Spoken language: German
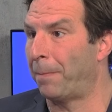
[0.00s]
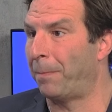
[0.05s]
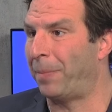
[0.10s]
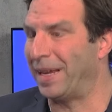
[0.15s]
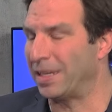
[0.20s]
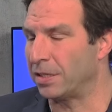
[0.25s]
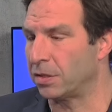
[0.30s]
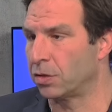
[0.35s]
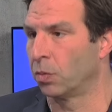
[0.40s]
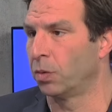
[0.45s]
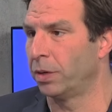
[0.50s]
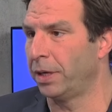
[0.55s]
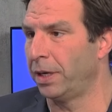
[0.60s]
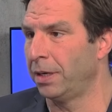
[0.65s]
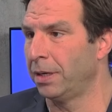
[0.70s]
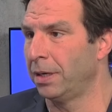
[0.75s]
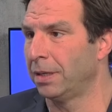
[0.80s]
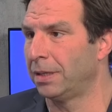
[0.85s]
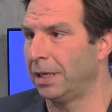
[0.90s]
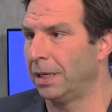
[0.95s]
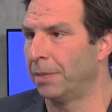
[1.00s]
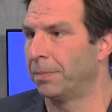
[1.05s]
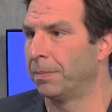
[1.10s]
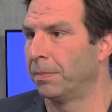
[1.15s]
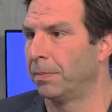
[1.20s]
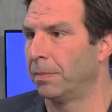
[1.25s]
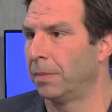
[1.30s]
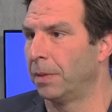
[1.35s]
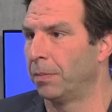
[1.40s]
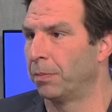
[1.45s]
Personen, die
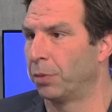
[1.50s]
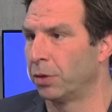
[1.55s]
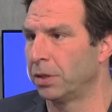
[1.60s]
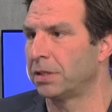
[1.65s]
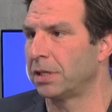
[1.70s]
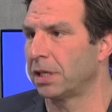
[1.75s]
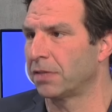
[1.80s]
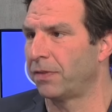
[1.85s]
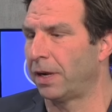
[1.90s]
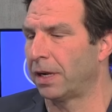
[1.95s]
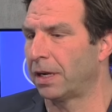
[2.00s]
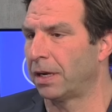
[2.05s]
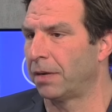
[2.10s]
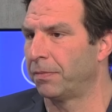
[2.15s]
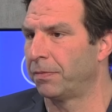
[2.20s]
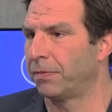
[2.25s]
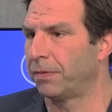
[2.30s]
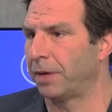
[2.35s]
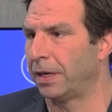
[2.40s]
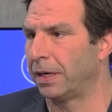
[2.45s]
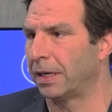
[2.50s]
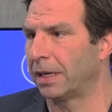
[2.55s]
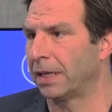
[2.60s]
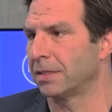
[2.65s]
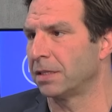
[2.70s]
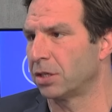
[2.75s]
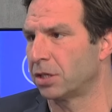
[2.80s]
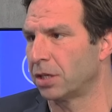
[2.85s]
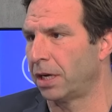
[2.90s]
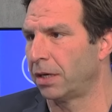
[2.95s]
im Bundestagswahlkampf eine
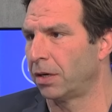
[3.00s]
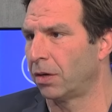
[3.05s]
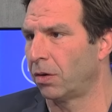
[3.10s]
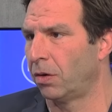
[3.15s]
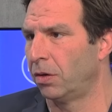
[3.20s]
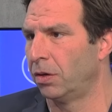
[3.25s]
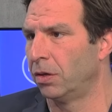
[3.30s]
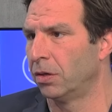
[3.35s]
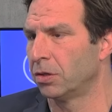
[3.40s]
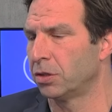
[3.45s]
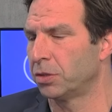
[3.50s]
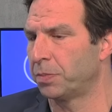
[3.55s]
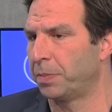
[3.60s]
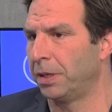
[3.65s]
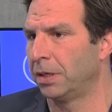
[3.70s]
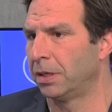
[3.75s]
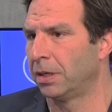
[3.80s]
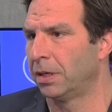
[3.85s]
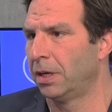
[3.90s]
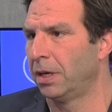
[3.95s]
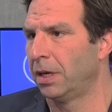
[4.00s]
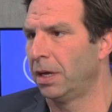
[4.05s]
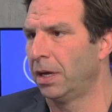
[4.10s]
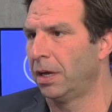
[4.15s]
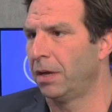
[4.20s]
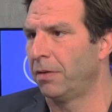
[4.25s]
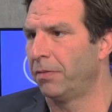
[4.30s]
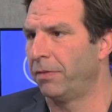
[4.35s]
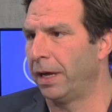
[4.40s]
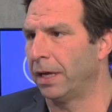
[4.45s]
ganz entscheidende Rolle spielen
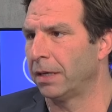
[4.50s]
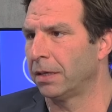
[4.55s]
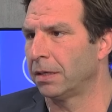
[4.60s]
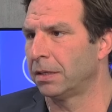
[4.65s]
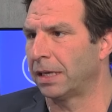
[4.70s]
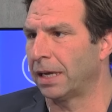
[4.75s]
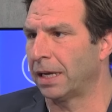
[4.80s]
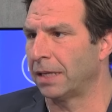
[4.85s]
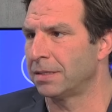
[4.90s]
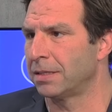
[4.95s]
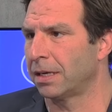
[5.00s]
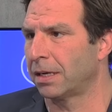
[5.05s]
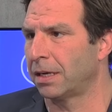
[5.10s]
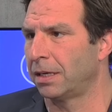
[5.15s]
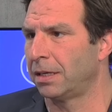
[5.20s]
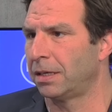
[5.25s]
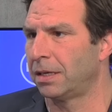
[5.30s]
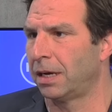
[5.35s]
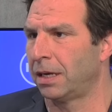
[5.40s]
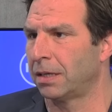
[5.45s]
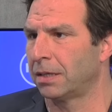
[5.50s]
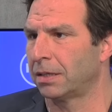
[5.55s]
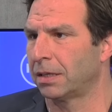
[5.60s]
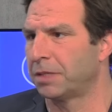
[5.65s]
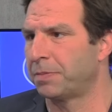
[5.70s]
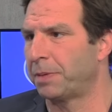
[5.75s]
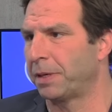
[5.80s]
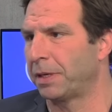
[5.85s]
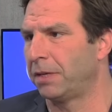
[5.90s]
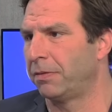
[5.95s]
werden, die Kanzlerkandidaten
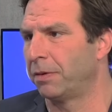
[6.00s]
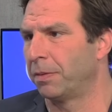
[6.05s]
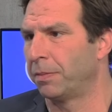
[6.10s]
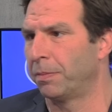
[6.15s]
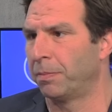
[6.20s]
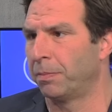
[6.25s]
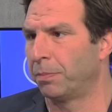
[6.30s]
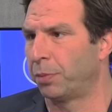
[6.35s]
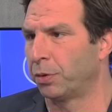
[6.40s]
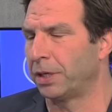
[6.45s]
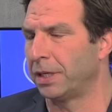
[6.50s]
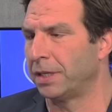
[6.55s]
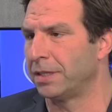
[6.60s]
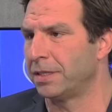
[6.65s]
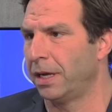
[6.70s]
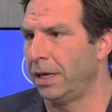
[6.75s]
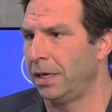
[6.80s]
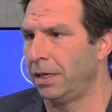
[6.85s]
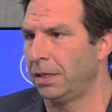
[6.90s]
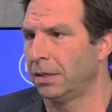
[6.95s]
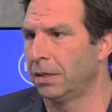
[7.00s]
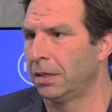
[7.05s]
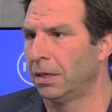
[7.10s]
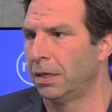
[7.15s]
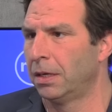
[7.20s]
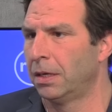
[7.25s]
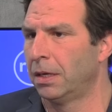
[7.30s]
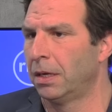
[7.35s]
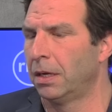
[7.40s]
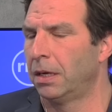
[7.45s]
respektive potenziellen.
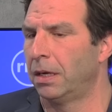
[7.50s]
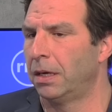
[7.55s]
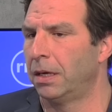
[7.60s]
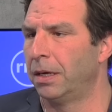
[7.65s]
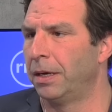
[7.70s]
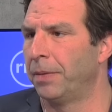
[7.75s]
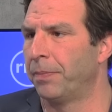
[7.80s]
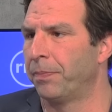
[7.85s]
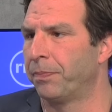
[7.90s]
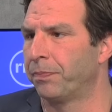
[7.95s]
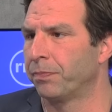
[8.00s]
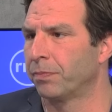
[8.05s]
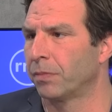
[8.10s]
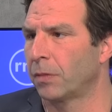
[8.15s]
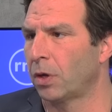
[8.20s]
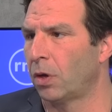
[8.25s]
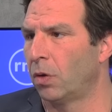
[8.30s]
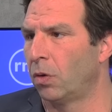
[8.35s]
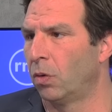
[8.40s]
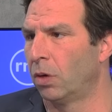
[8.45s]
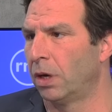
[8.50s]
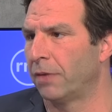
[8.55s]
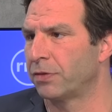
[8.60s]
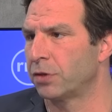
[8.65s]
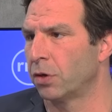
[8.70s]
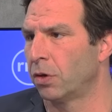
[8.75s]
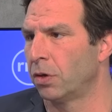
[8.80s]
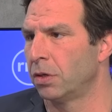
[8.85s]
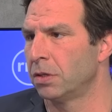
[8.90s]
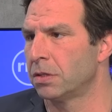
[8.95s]
Ähm, Olaf
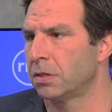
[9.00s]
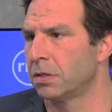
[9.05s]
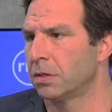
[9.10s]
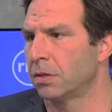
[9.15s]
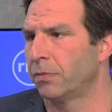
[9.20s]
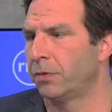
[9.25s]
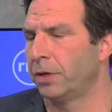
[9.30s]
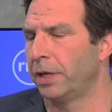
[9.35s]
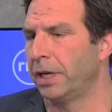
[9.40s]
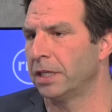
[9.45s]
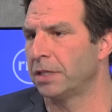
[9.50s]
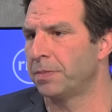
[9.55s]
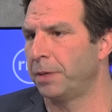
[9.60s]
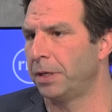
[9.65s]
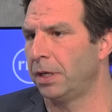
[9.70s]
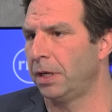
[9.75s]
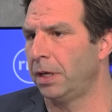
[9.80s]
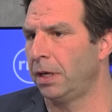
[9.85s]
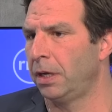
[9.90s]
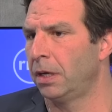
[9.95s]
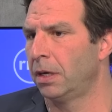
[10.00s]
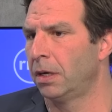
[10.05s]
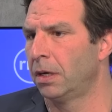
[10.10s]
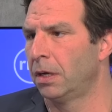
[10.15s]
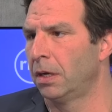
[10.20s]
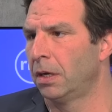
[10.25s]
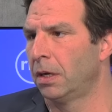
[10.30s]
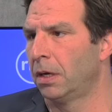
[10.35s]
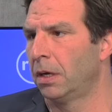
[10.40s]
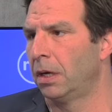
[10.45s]
Scholz für die SPD,
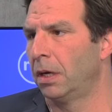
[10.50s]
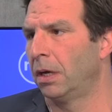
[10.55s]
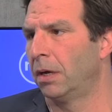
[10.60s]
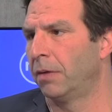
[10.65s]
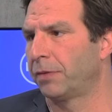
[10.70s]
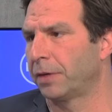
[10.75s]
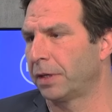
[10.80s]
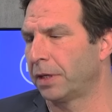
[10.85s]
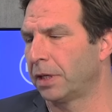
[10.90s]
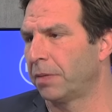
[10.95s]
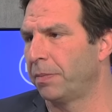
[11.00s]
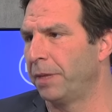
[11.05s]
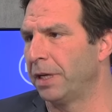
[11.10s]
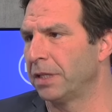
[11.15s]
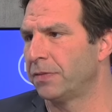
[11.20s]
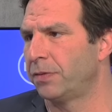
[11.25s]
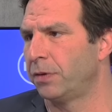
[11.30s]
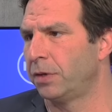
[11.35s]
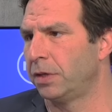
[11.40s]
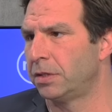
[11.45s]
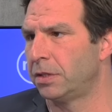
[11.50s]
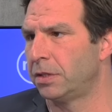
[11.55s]
äh, Friedrich Merz für die